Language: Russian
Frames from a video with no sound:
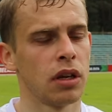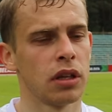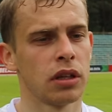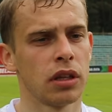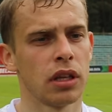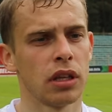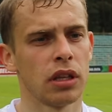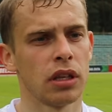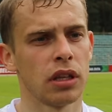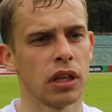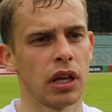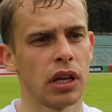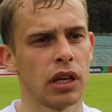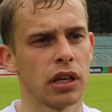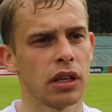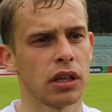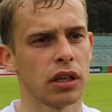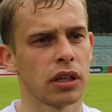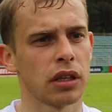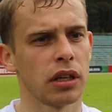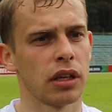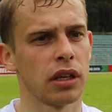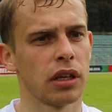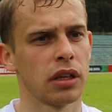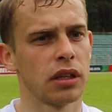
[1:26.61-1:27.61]
Это не
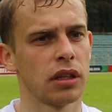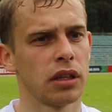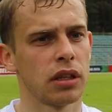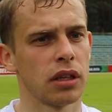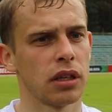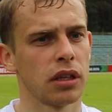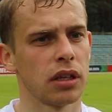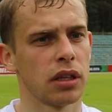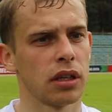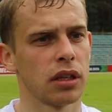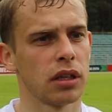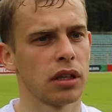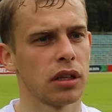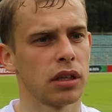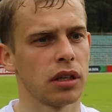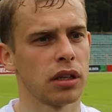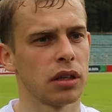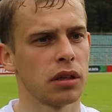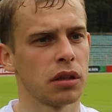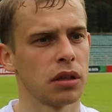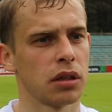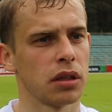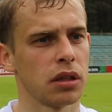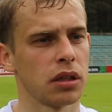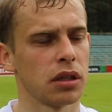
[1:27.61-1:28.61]
наигранное,
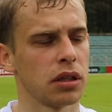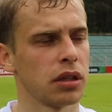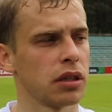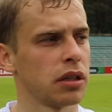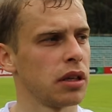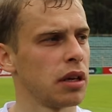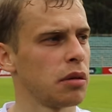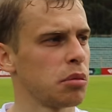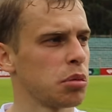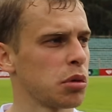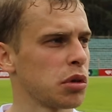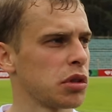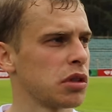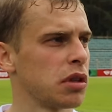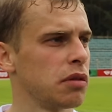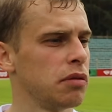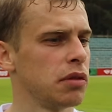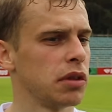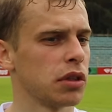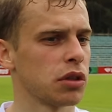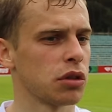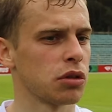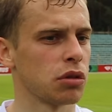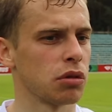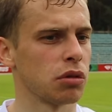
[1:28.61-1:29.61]
это э, я просто
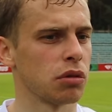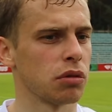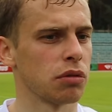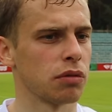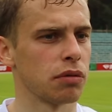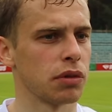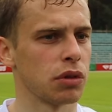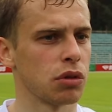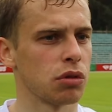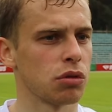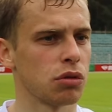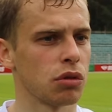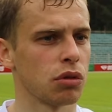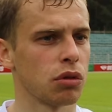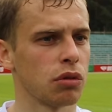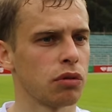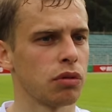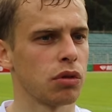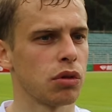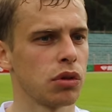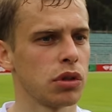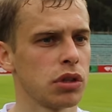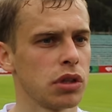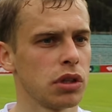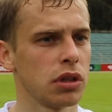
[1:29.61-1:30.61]
видел, что он в эту зону
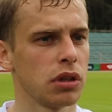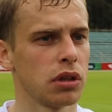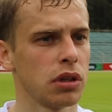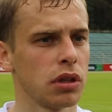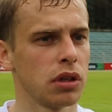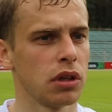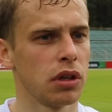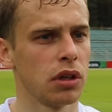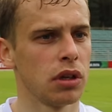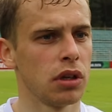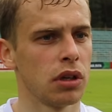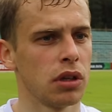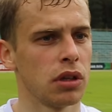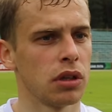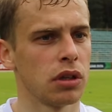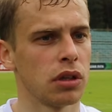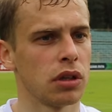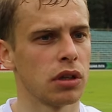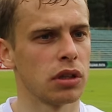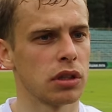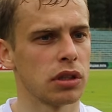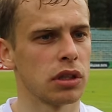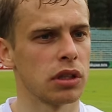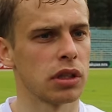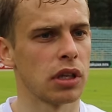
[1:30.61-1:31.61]
входит.
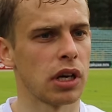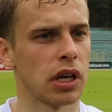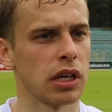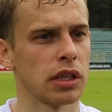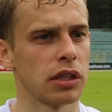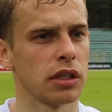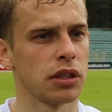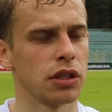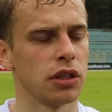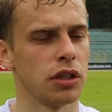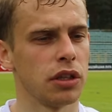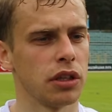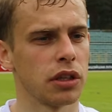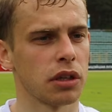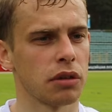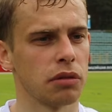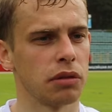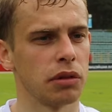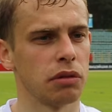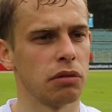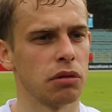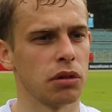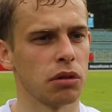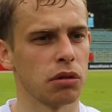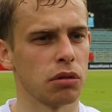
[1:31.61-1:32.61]
Э, центральный защитник
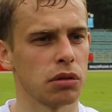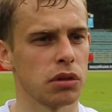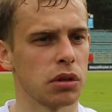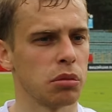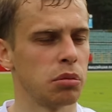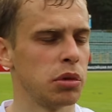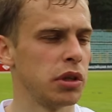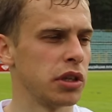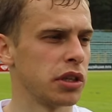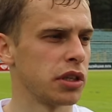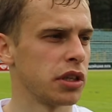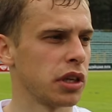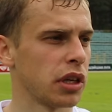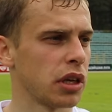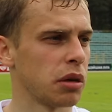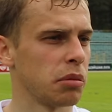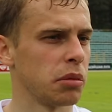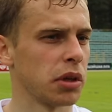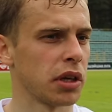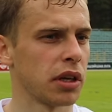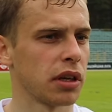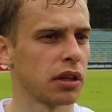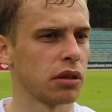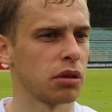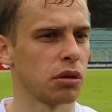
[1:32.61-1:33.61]
выдвинулся, ближний ко
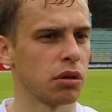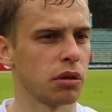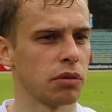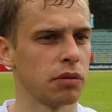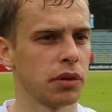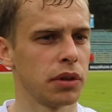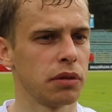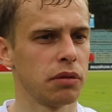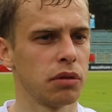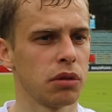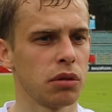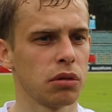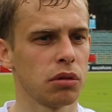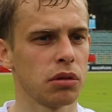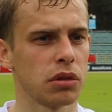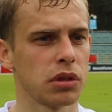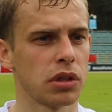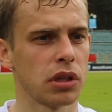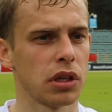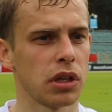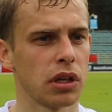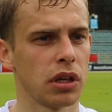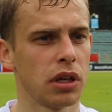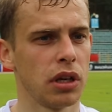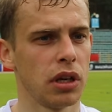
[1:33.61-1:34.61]
мне, который
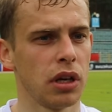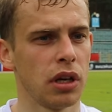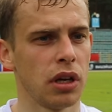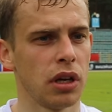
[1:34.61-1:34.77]
выдвинулся.